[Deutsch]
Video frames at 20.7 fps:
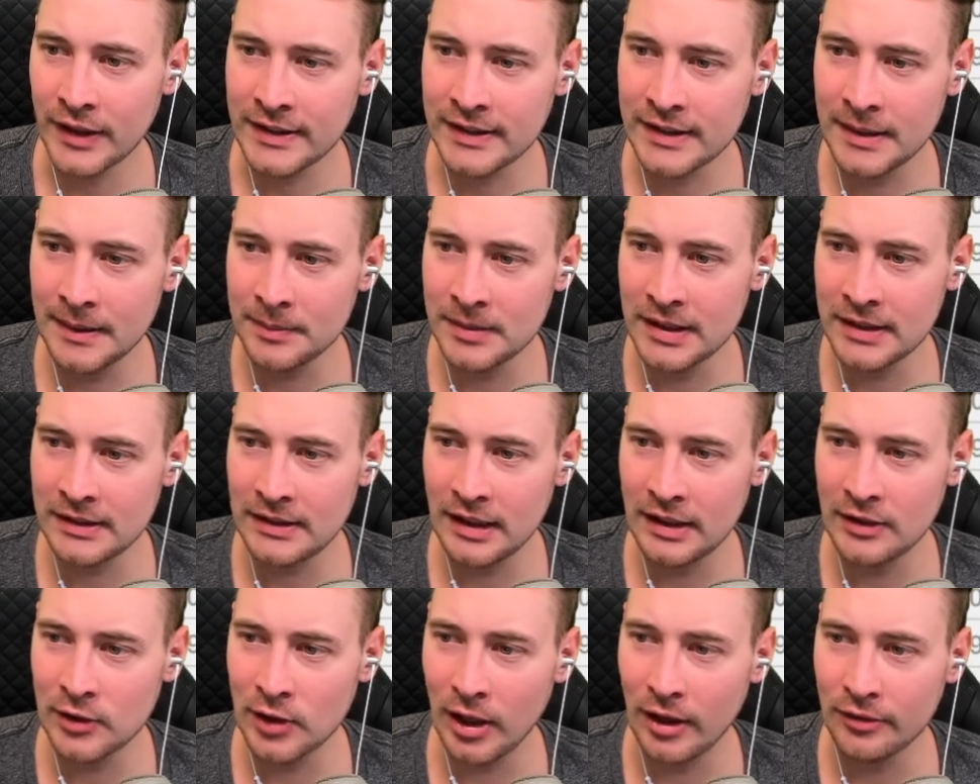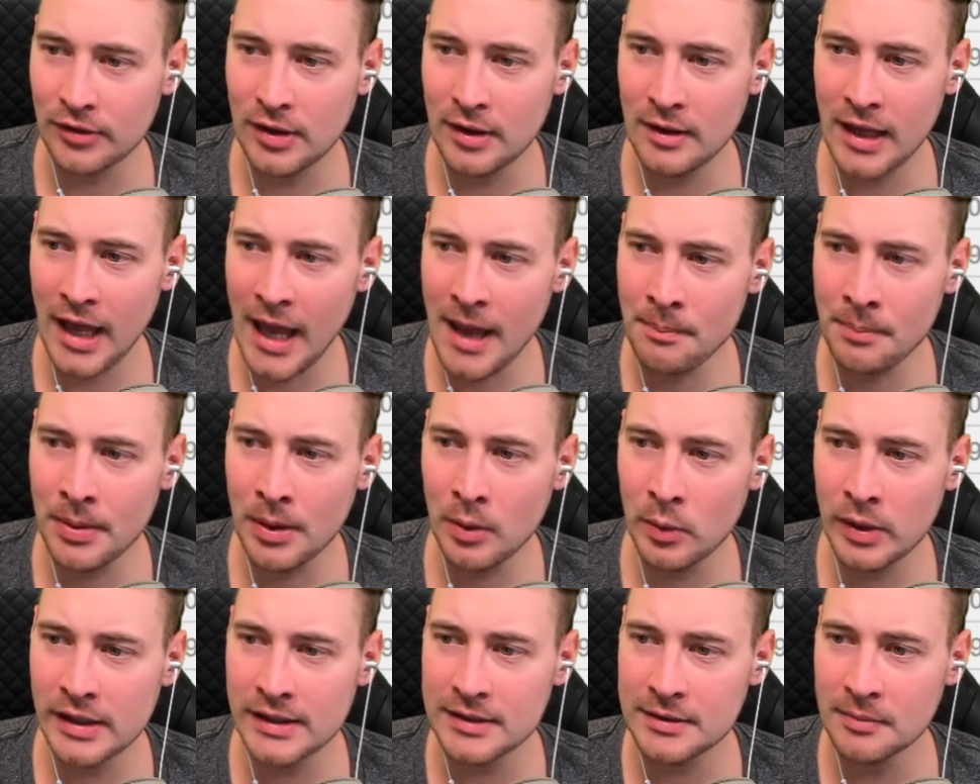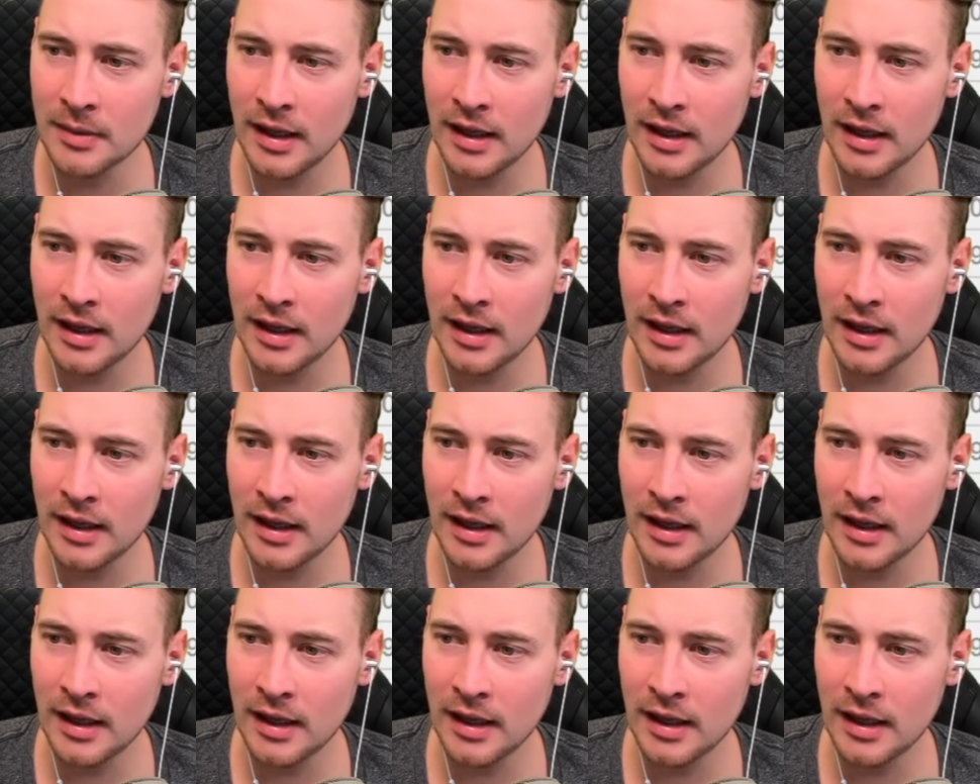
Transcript: Was gibt es denn so auf den Happy Wheels